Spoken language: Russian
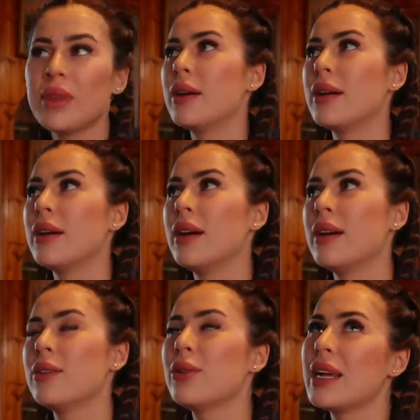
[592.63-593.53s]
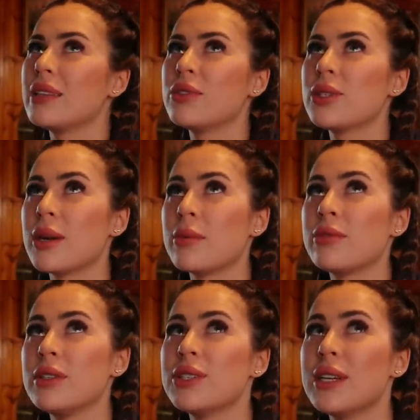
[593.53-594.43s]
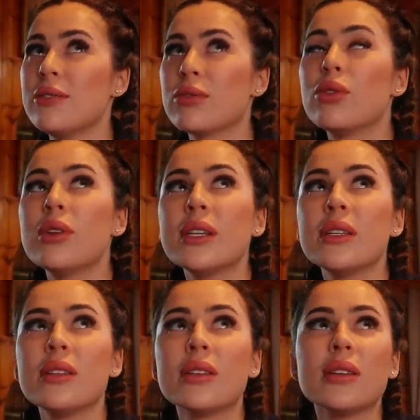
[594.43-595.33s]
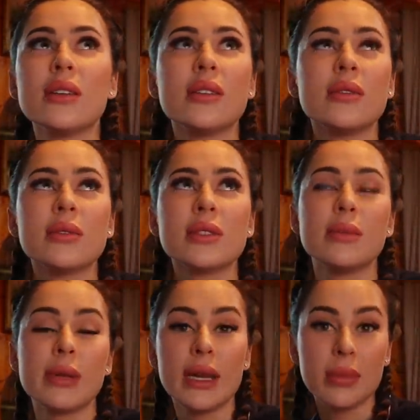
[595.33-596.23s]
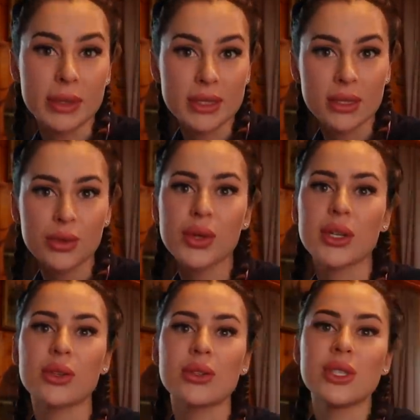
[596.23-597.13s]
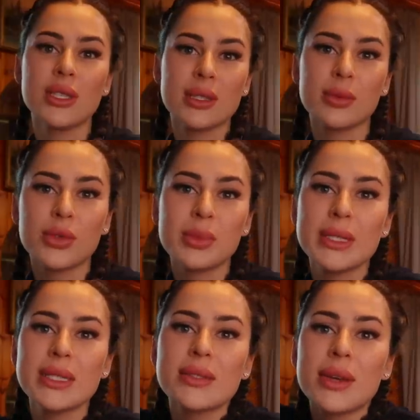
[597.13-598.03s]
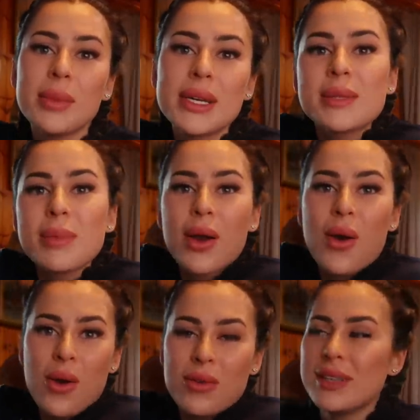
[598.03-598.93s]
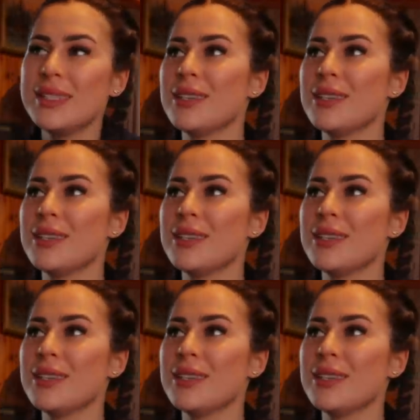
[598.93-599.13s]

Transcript: А, ну ладно, вчера мы выезжали в город, а, забирали посылку, которую сейчас я буду вместе с вами распаковывать.